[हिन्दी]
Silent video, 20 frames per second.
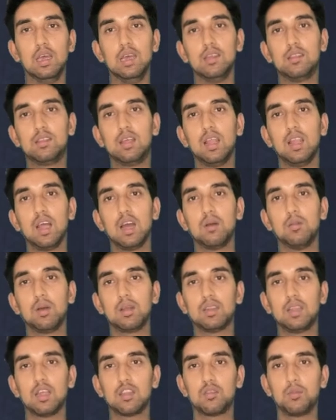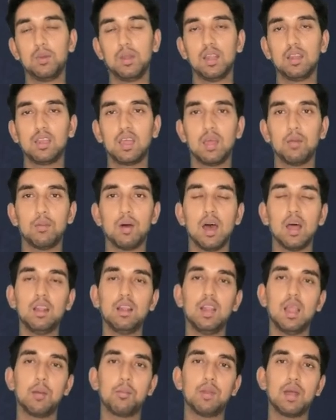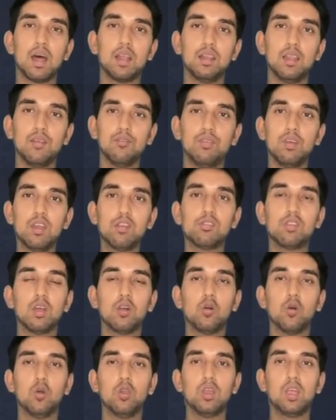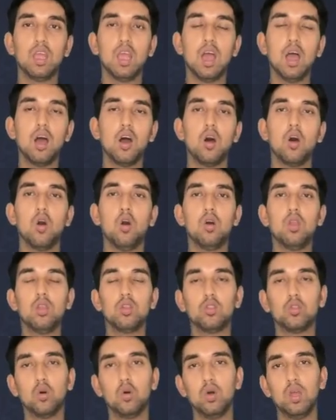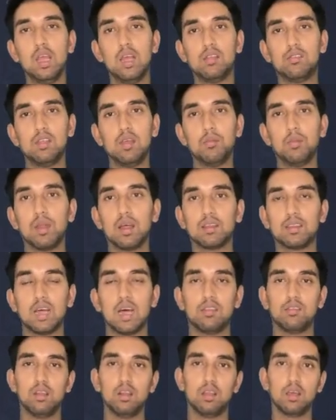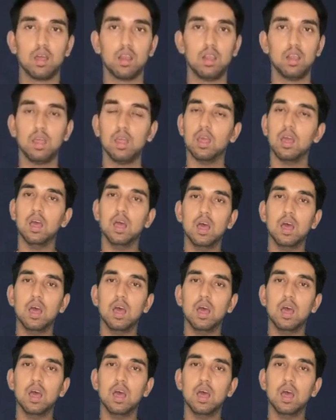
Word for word: इसके लगभग 10 मिनट के बाद लेबनान ने फिर से गोल किया और दो तो एक से बढ़त हासिल कर ली